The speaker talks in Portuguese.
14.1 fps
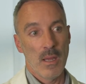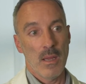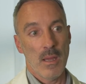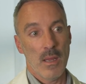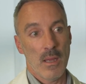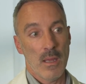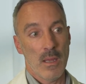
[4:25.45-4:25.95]

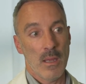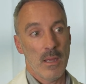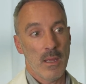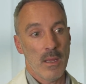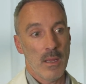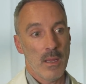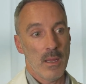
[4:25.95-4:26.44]
é,
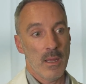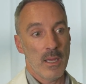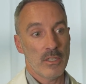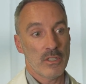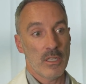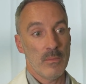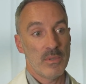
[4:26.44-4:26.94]
é, é,
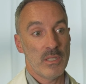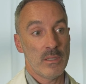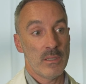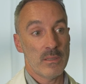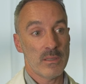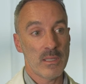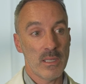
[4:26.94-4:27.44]
acho que é bastante
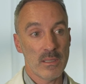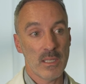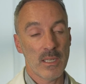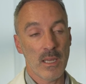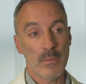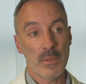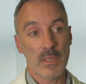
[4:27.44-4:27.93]
interessante e
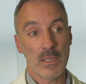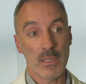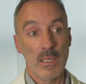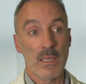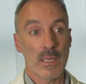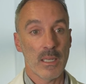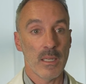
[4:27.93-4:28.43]
que abre
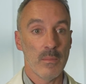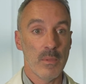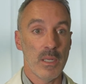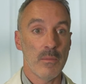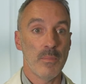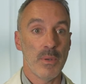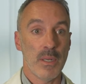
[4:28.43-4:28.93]
aqui a
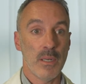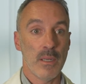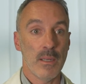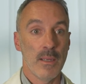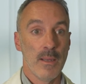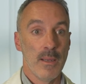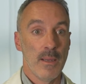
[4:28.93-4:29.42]
caminho
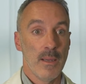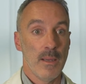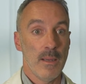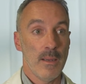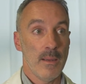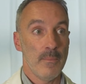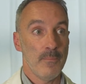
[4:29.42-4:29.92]
para
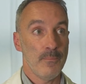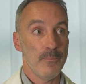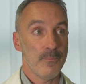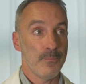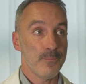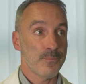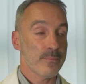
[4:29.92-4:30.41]

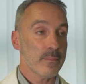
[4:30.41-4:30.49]
um,